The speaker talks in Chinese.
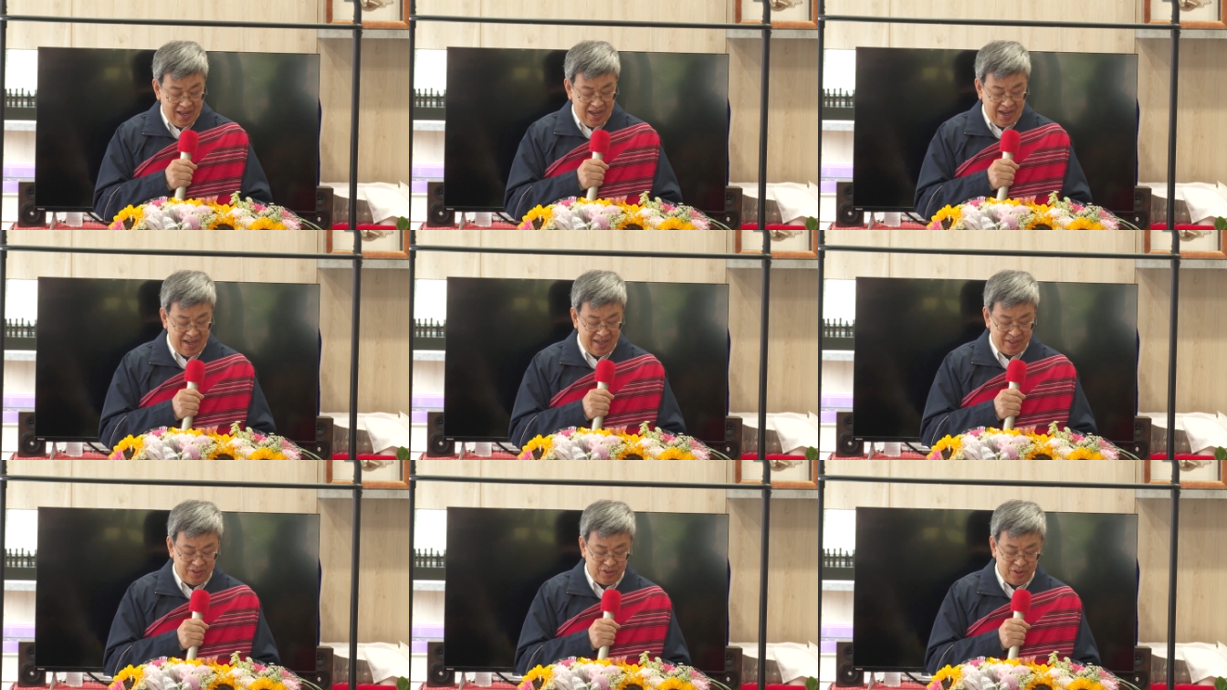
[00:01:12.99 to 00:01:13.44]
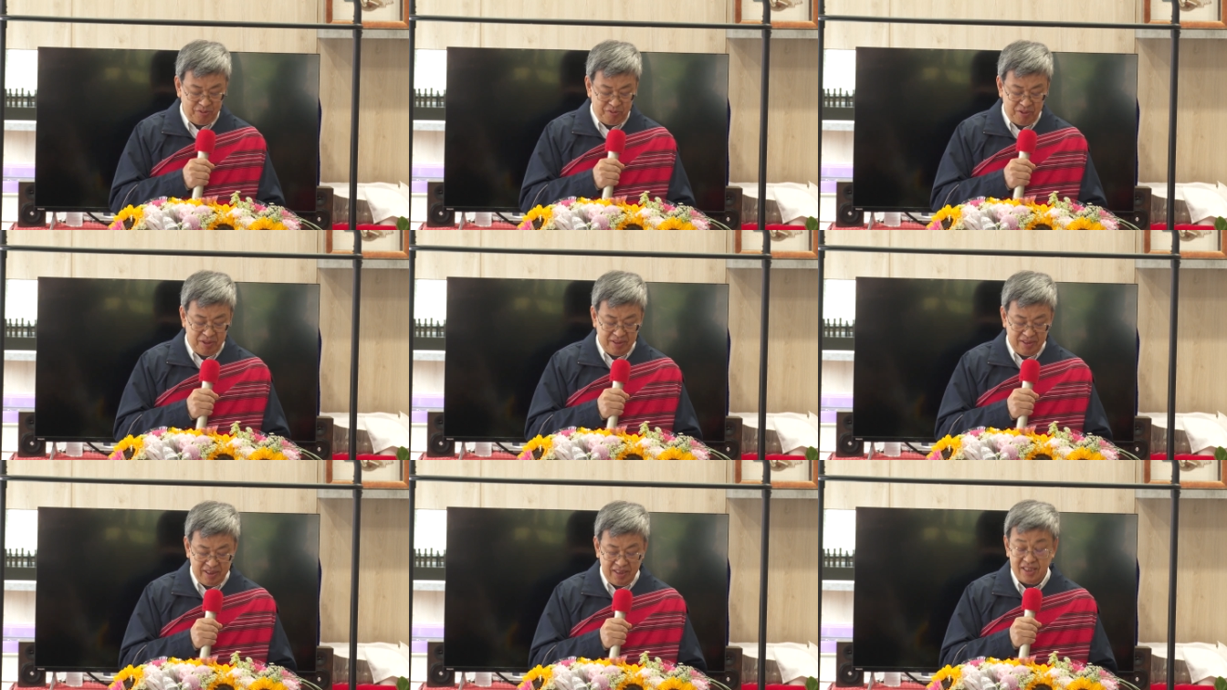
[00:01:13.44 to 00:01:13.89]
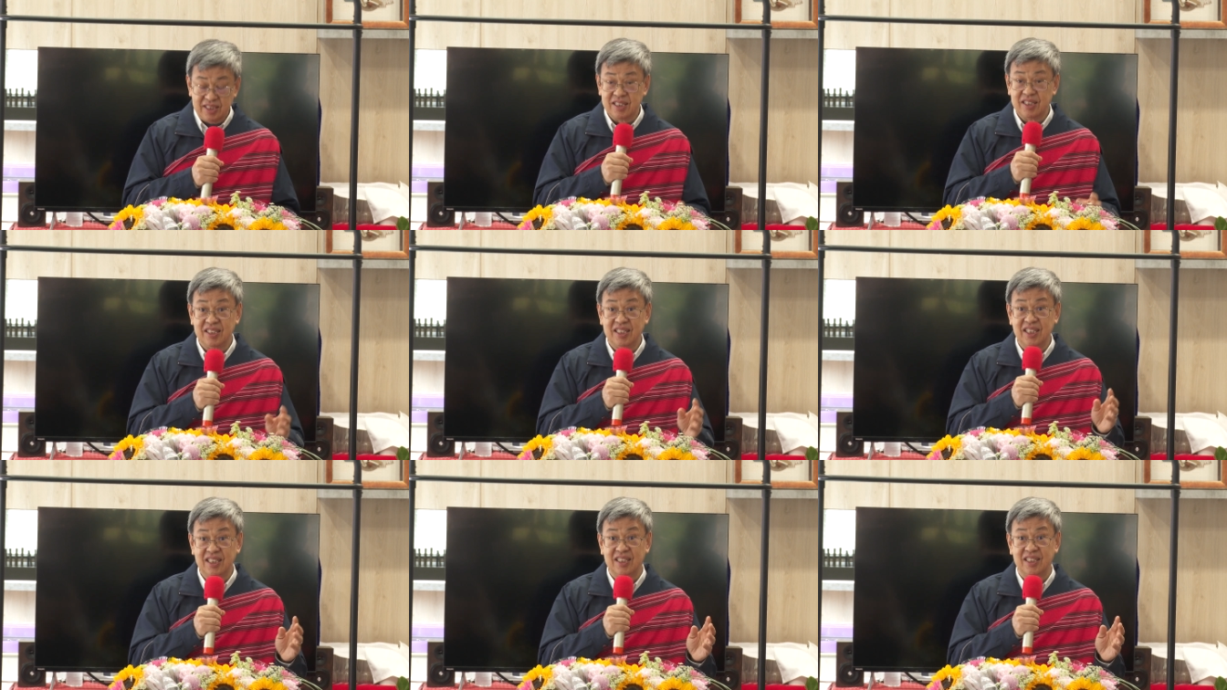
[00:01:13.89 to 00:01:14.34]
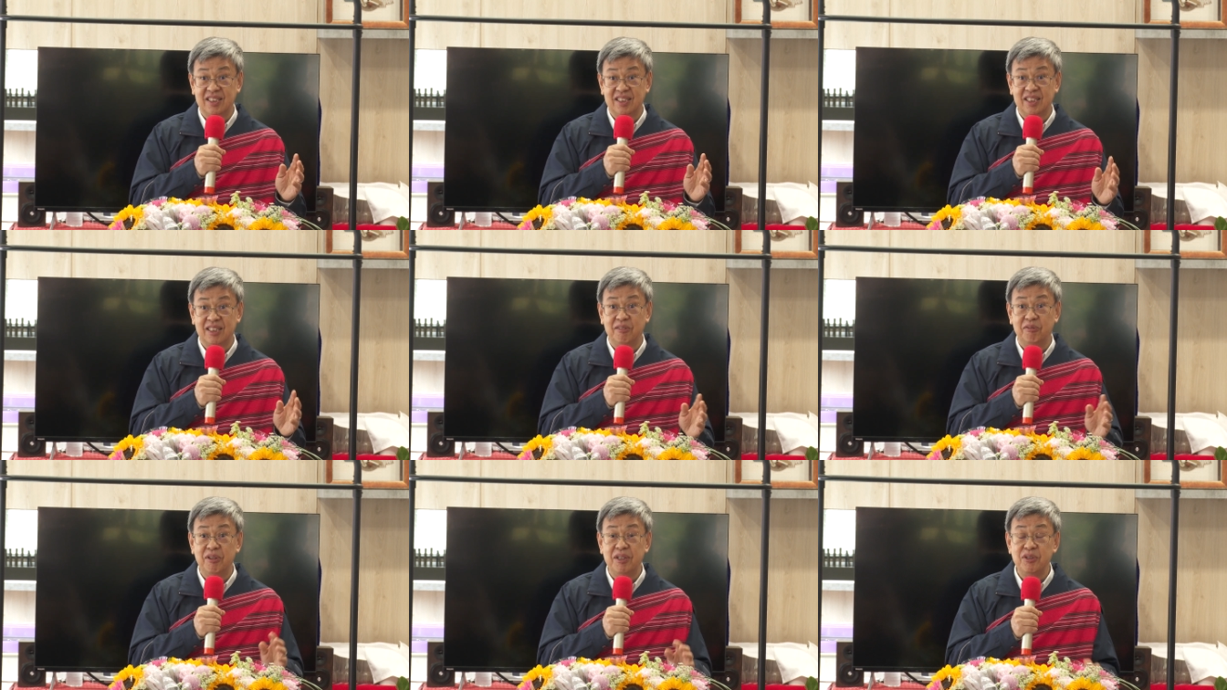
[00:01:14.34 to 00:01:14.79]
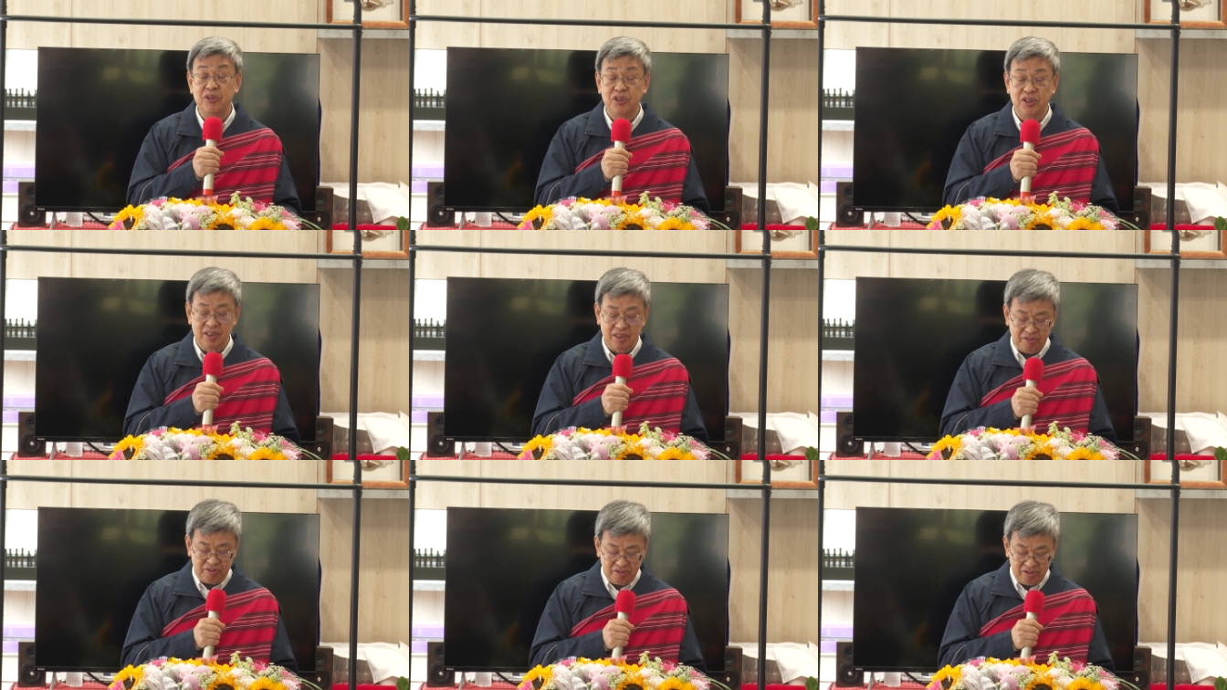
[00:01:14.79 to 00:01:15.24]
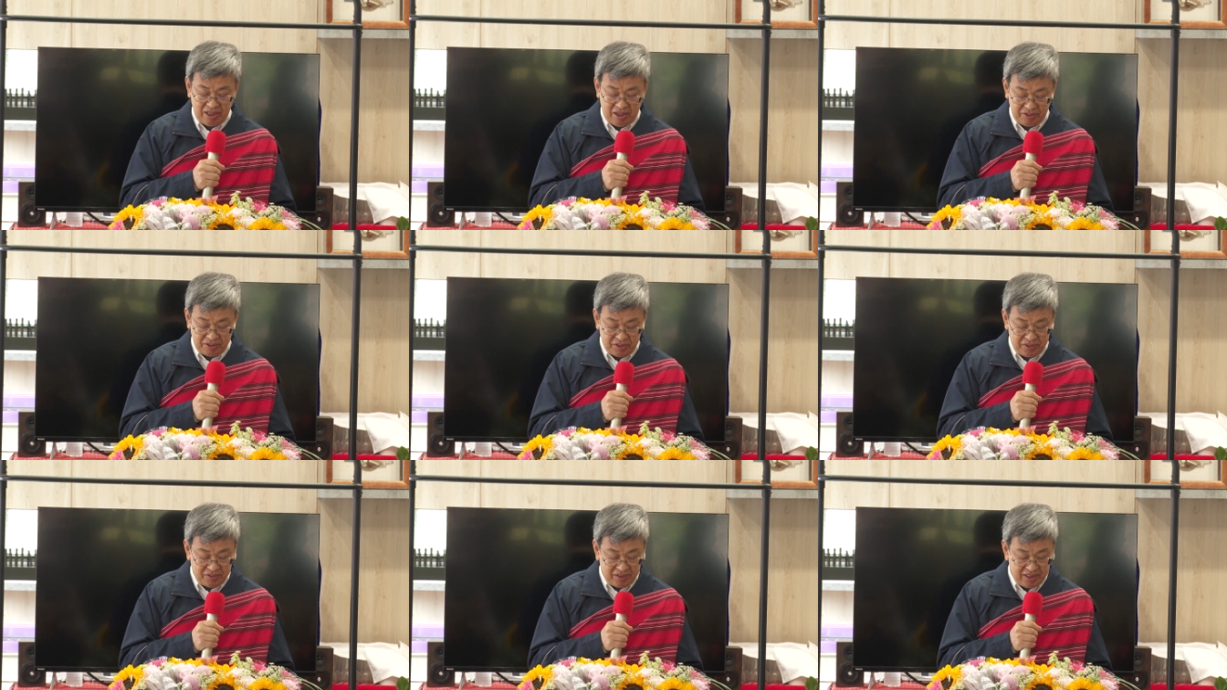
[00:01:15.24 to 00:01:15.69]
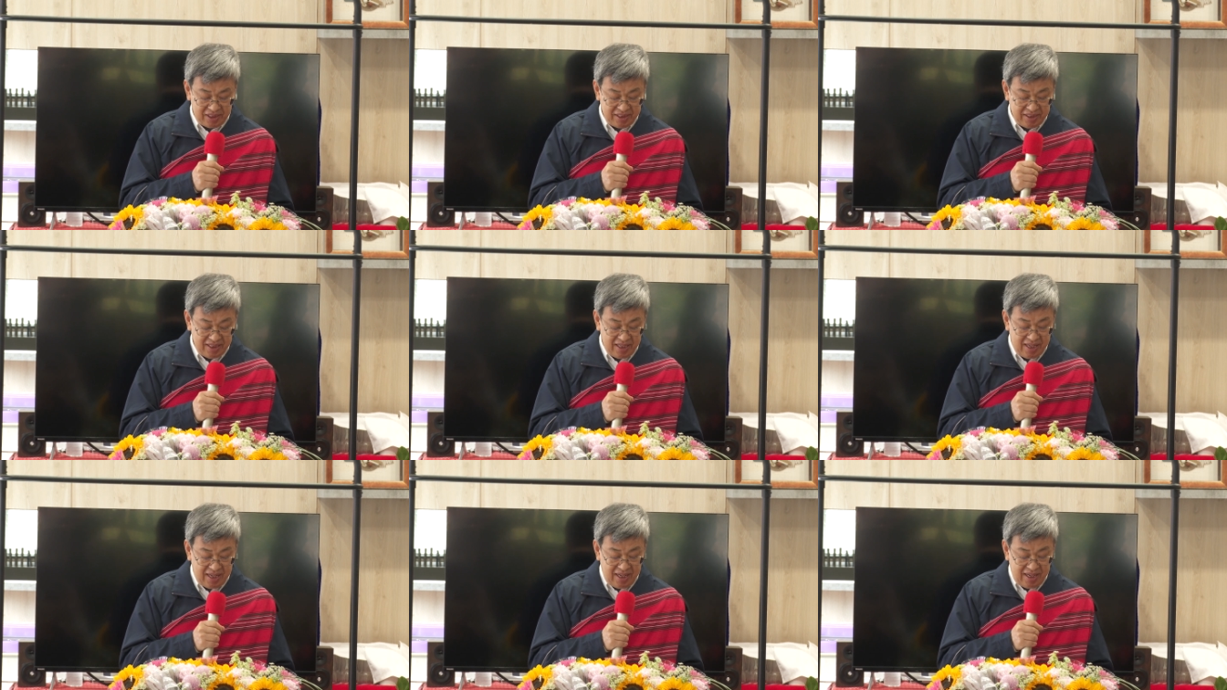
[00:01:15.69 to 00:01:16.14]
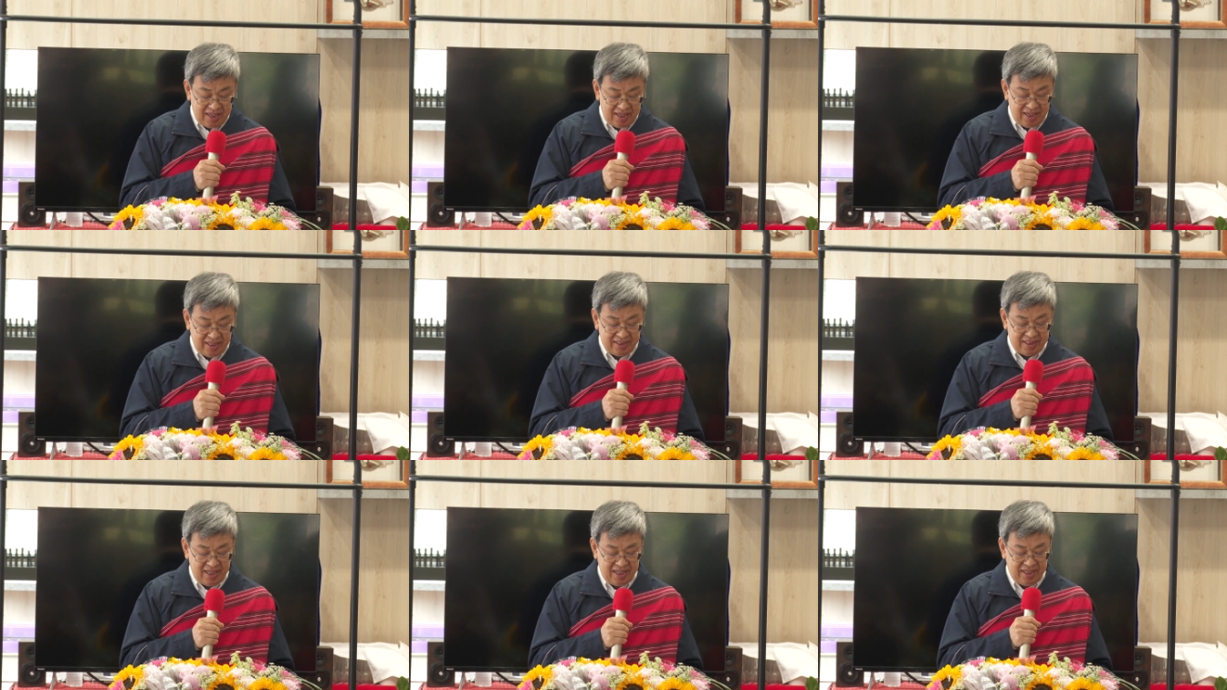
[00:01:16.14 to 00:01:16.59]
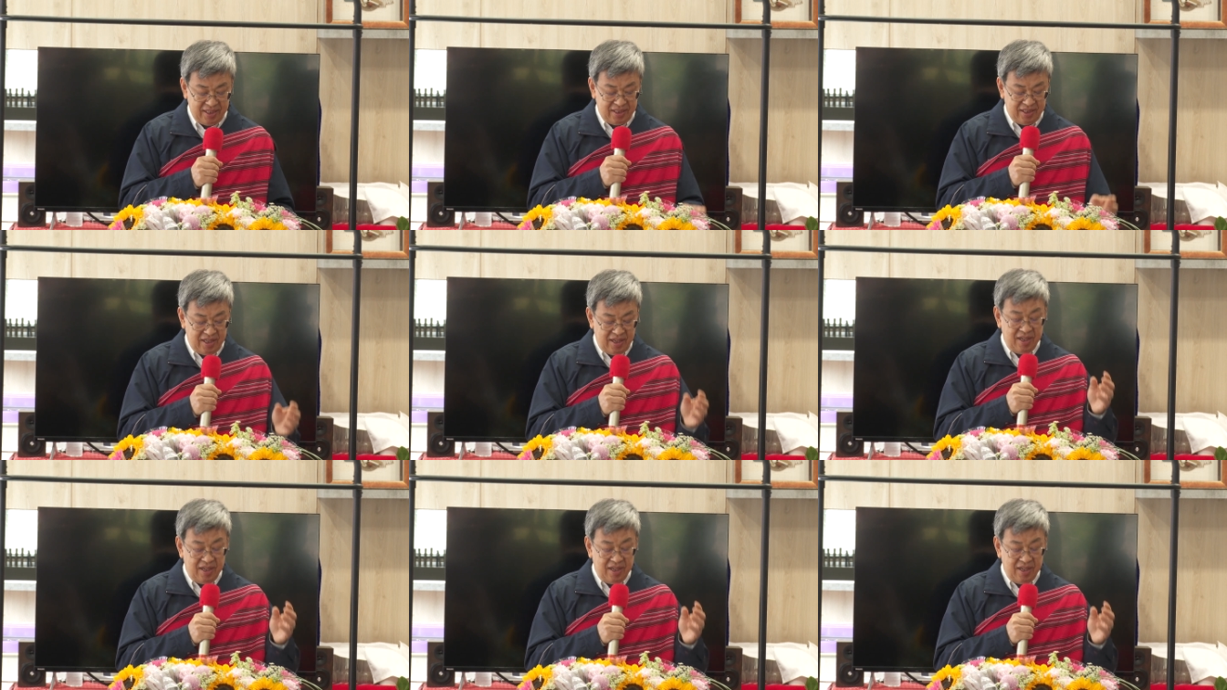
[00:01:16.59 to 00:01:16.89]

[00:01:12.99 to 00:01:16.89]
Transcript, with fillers: 啊都分设立了这个分区的辅导中心。那在